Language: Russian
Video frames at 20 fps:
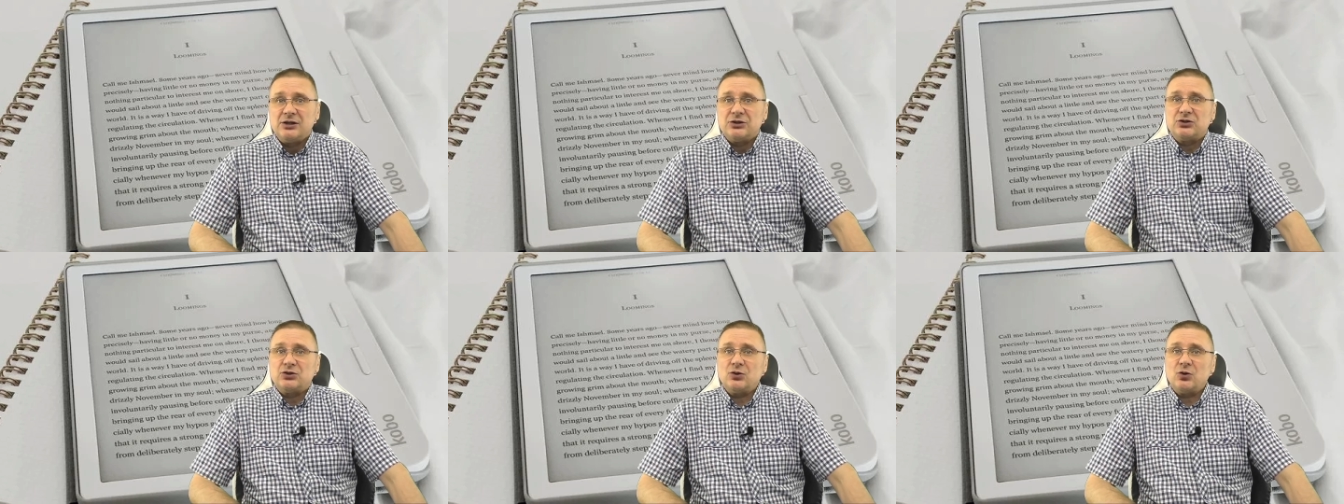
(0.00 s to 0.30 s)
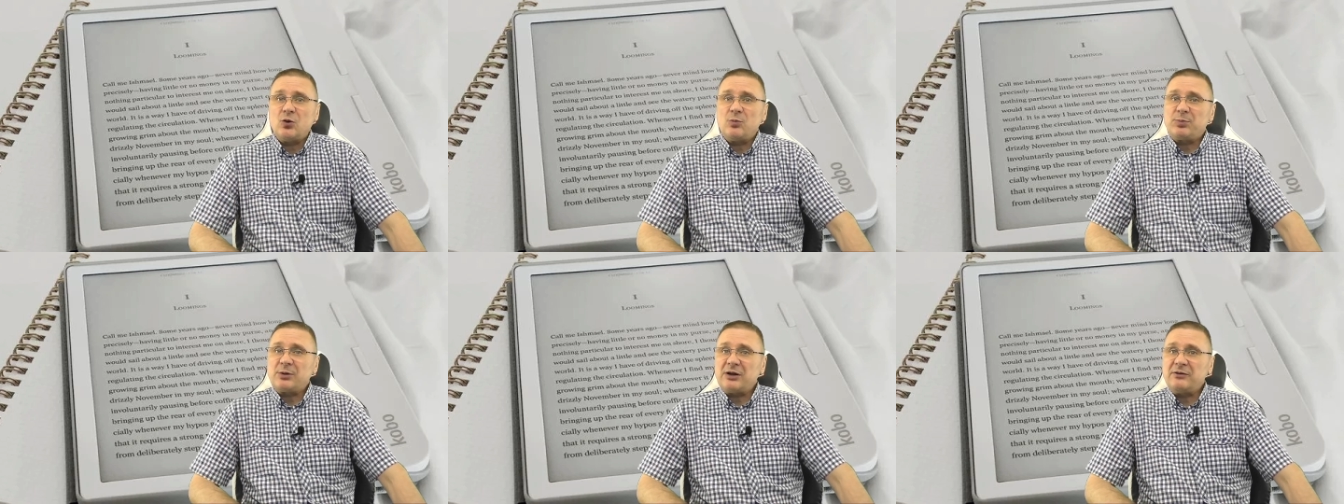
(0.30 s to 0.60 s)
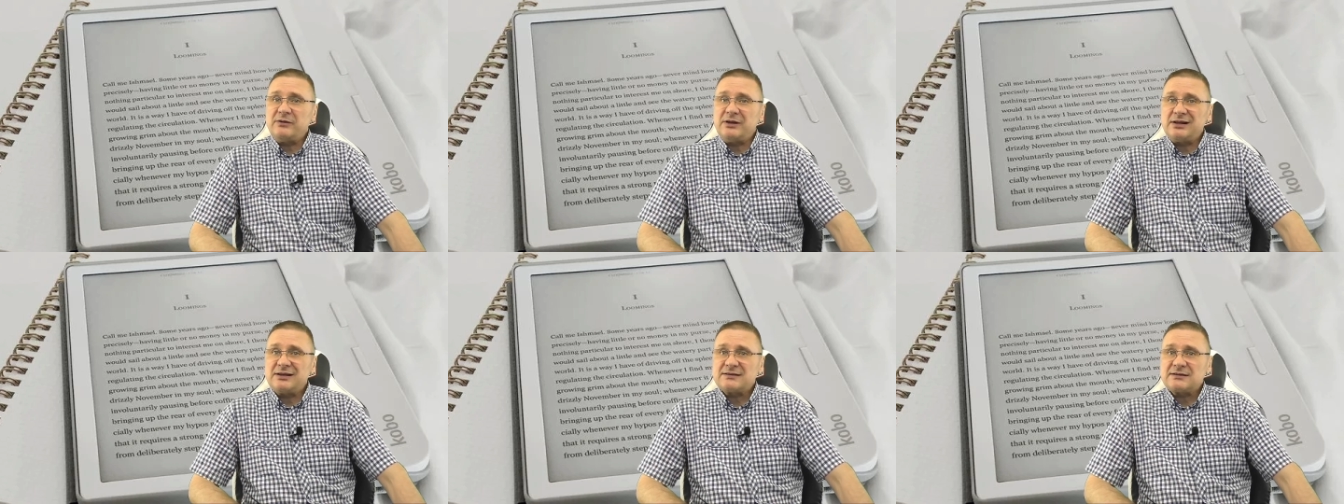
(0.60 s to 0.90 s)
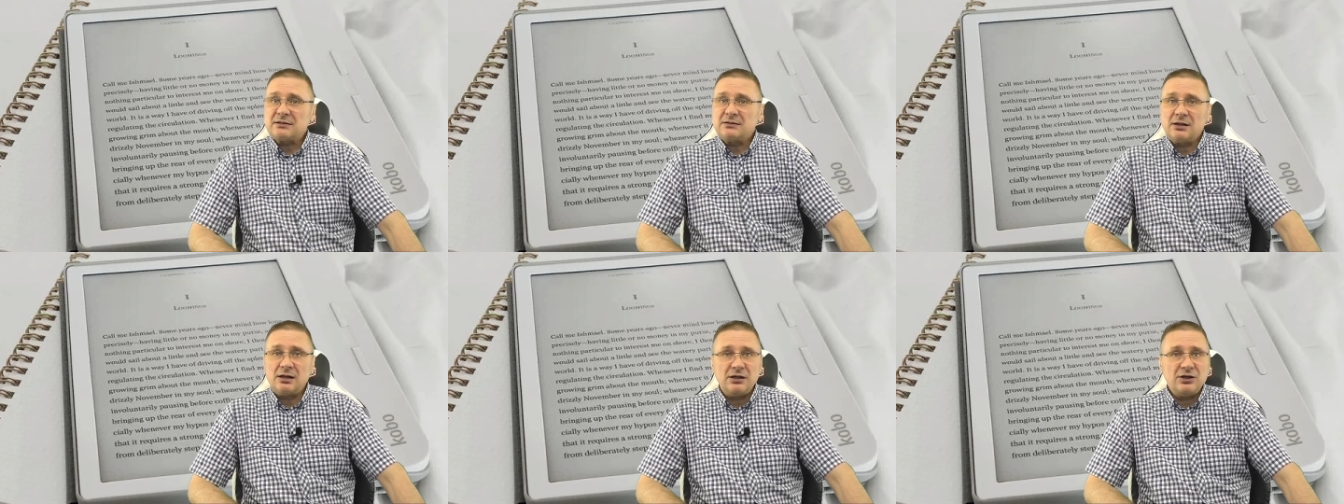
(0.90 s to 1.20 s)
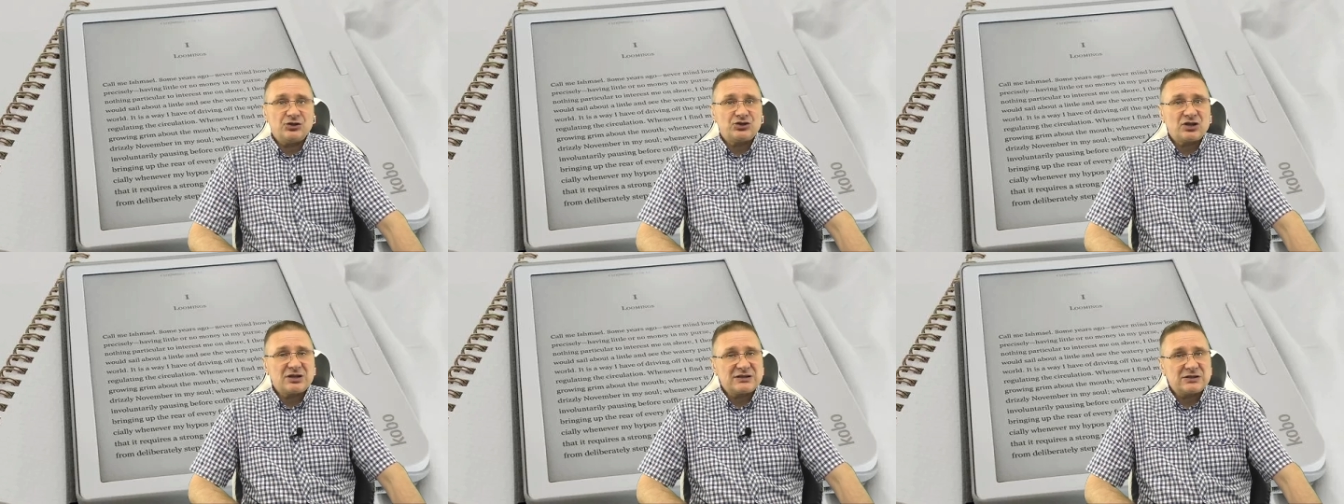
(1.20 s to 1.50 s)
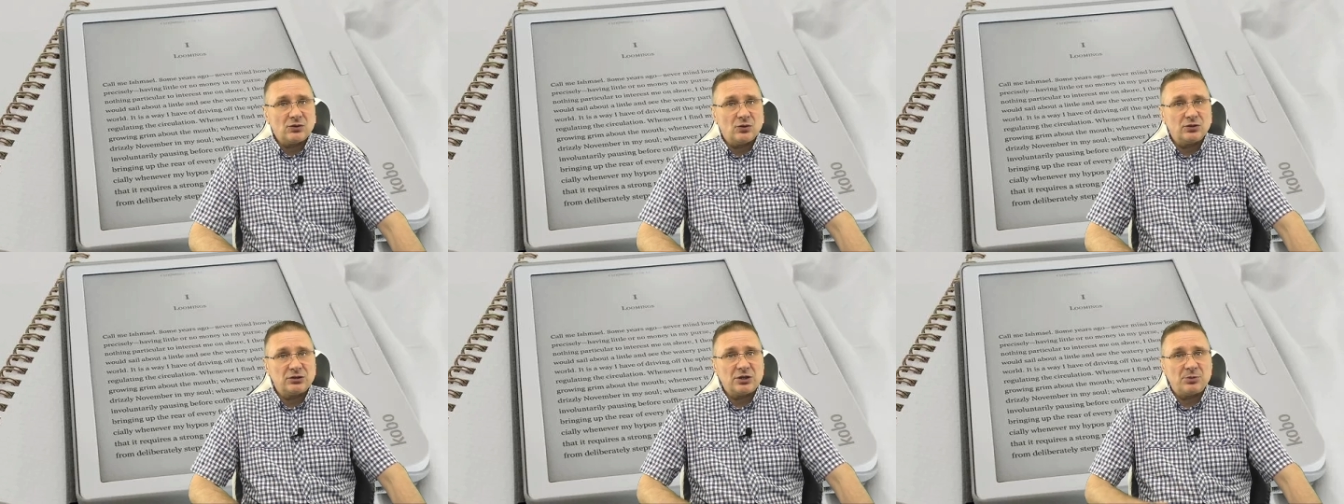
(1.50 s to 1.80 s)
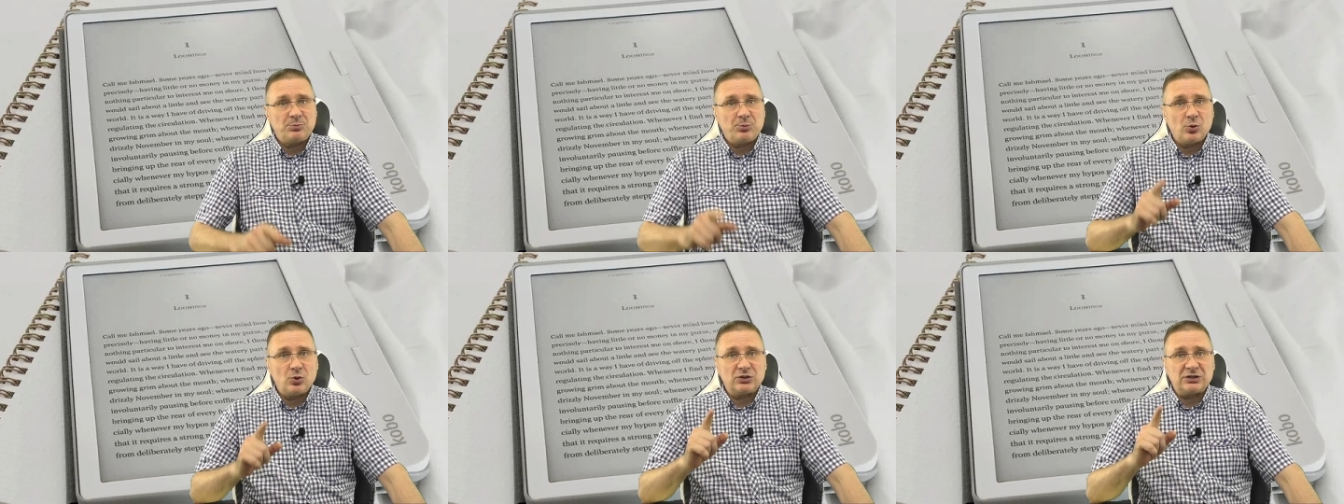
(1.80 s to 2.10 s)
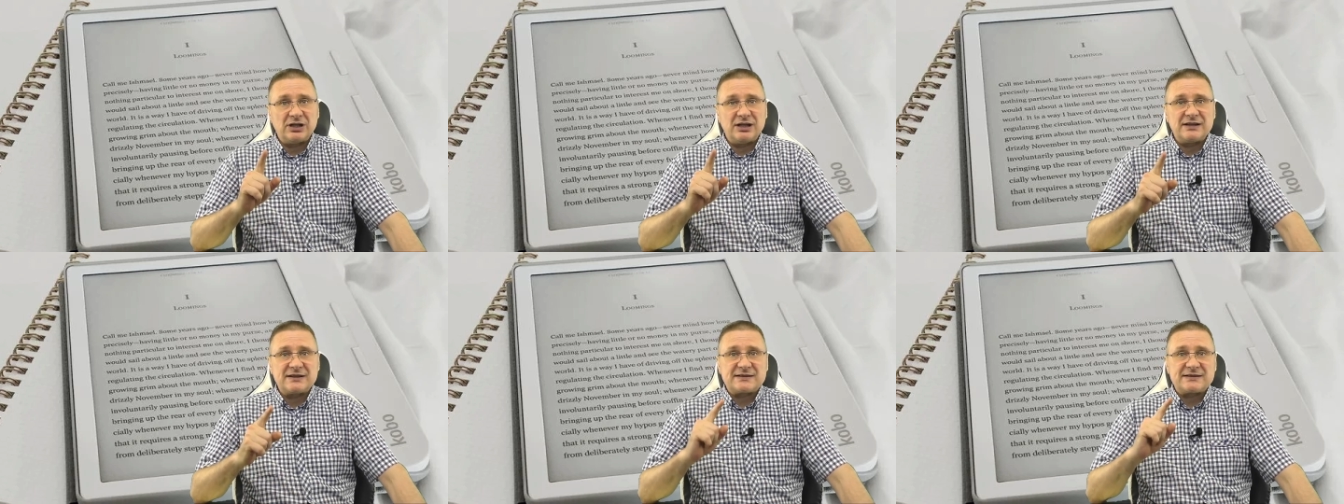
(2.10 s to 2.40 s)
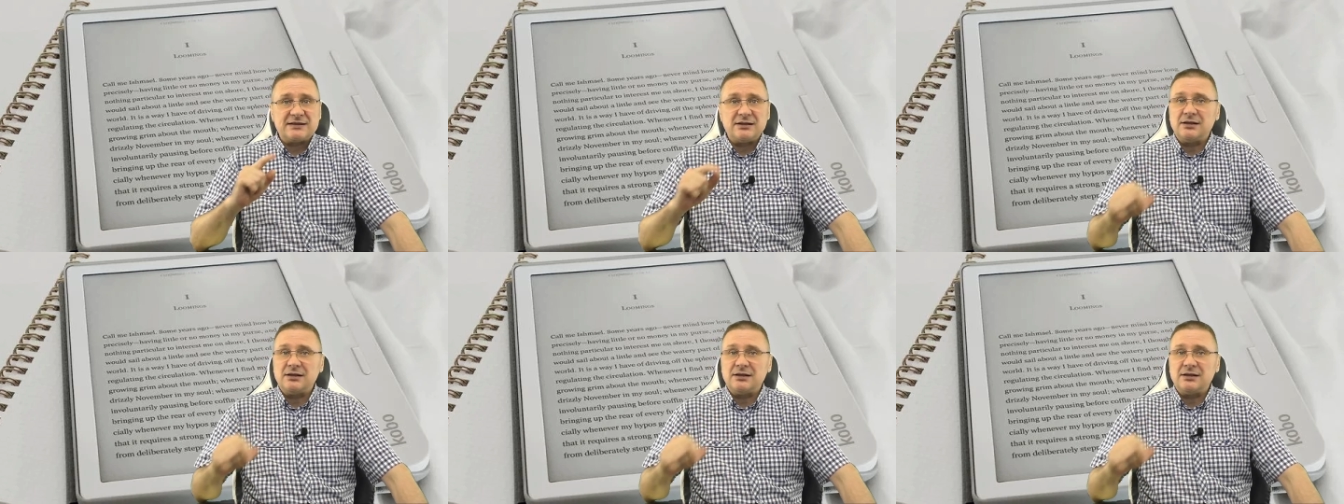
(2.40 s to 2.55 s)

то проверьте наличие слота под SD